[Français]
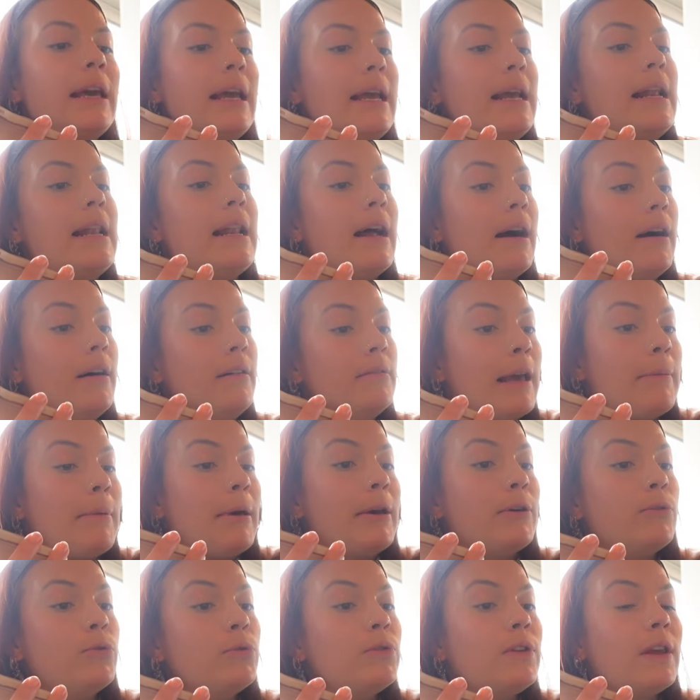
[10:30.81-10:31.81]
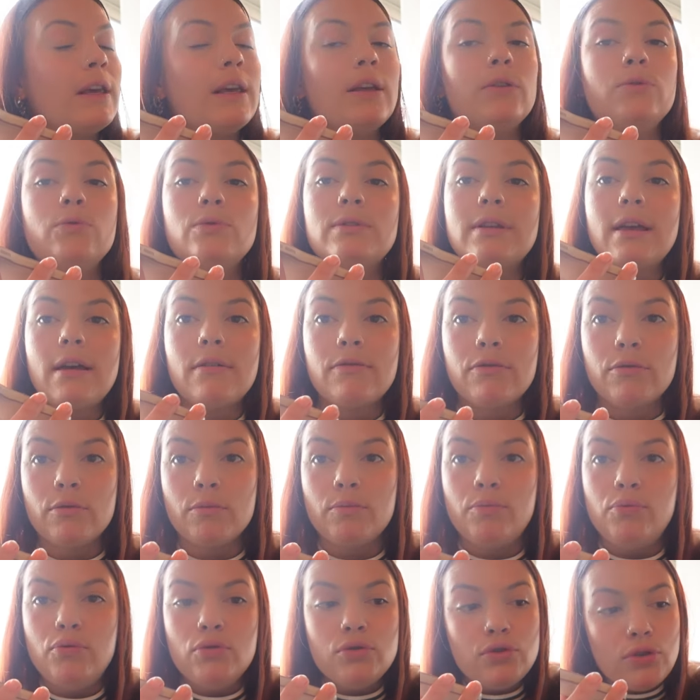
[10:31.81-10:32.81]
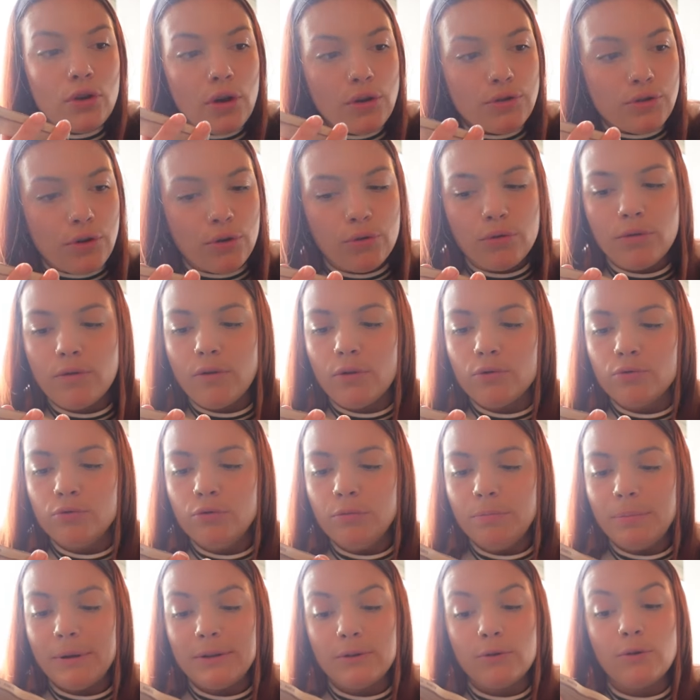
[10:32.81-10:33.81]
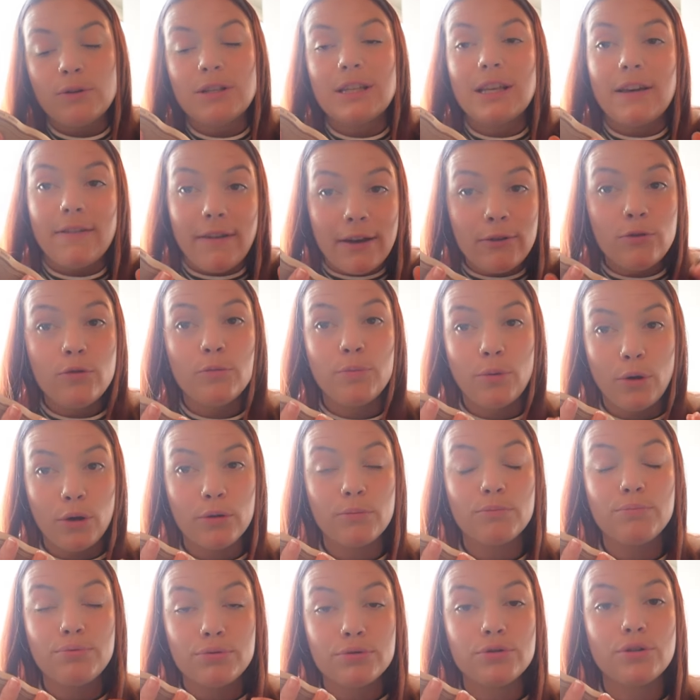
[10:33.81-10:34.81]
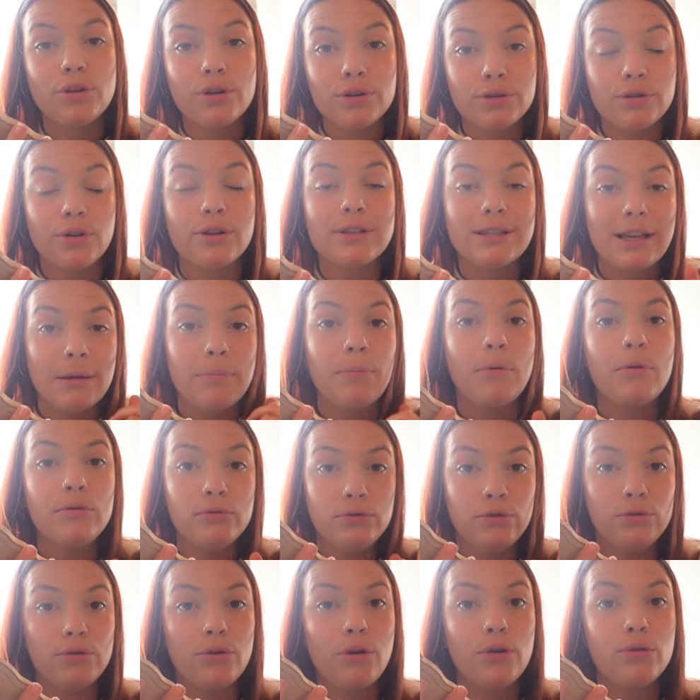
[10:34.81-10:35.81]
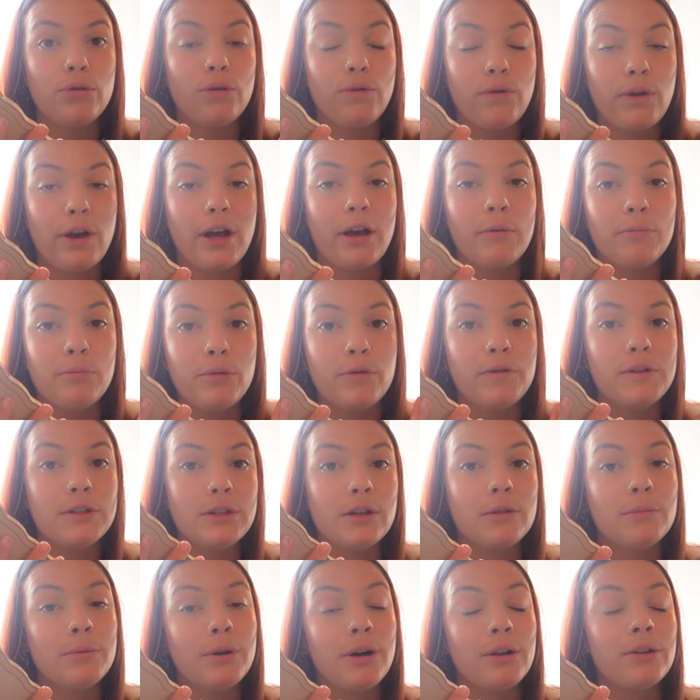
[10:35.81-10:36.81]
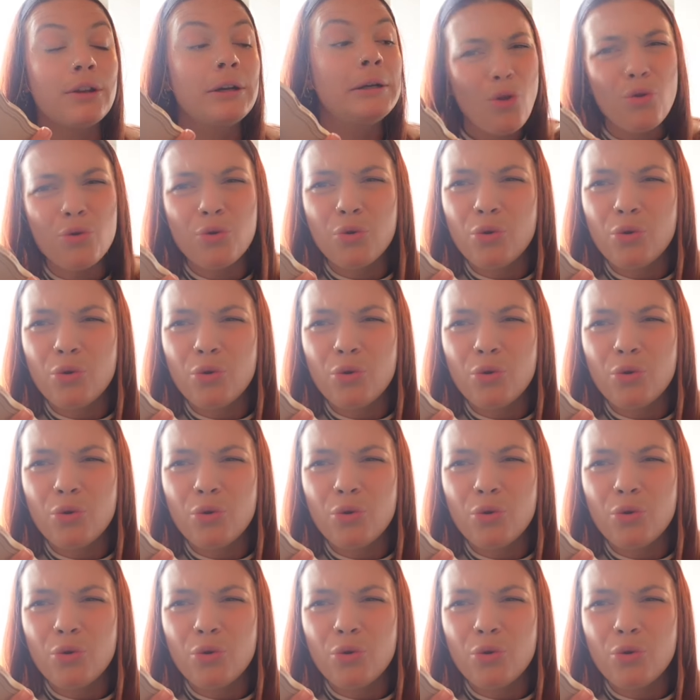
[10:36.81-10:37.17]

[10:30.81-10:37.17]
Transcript: Et là, et eh ben écoutez, nous avons plusieurs heures devant nous parce que ça va nous prendre plusieurs heures, ça prend du temps de faire un beau vision board.